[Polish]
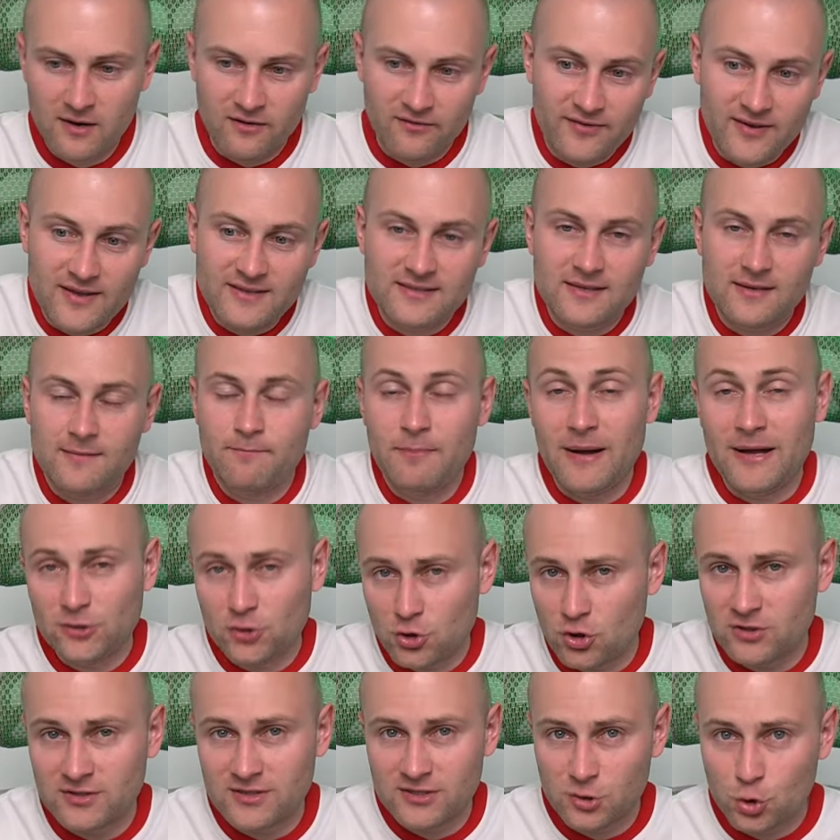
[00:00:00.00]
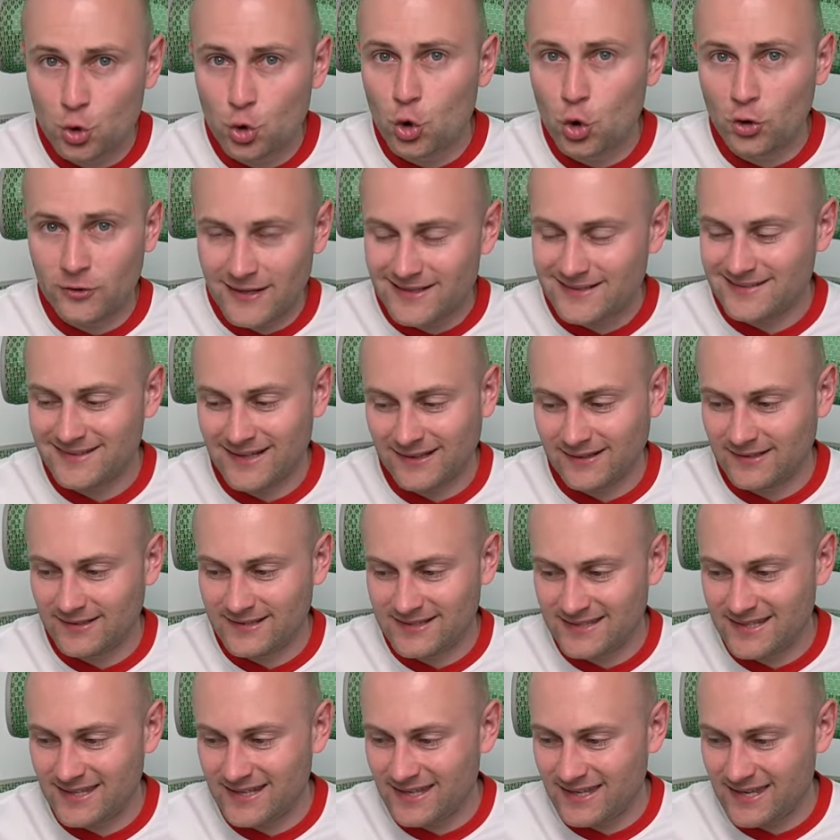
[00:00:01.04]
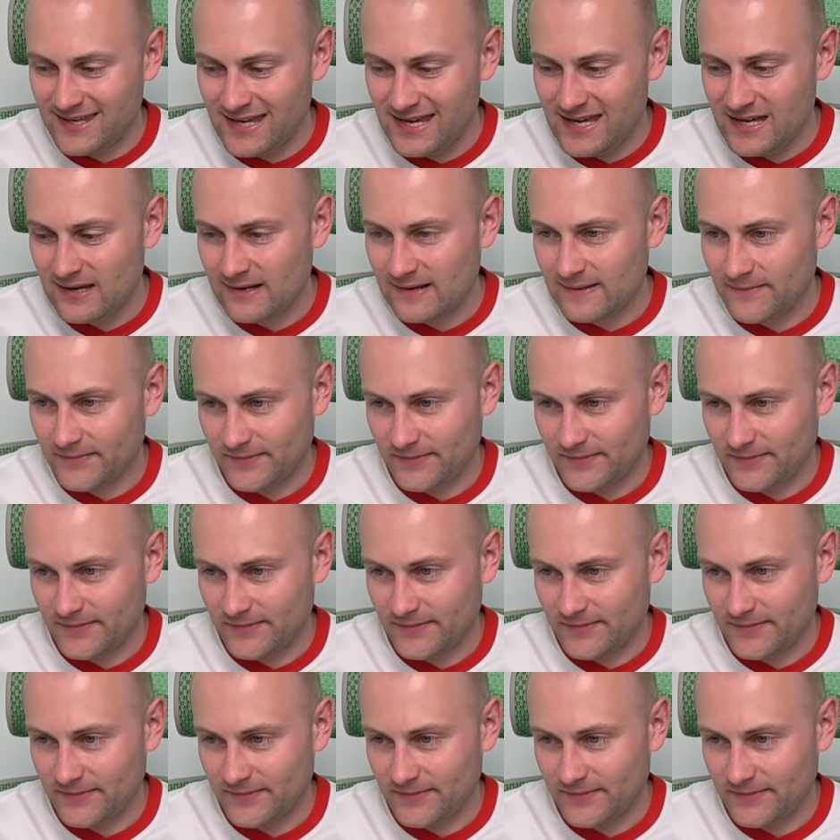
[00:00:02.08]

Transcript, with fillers: więc patrząc sucho na statystyki,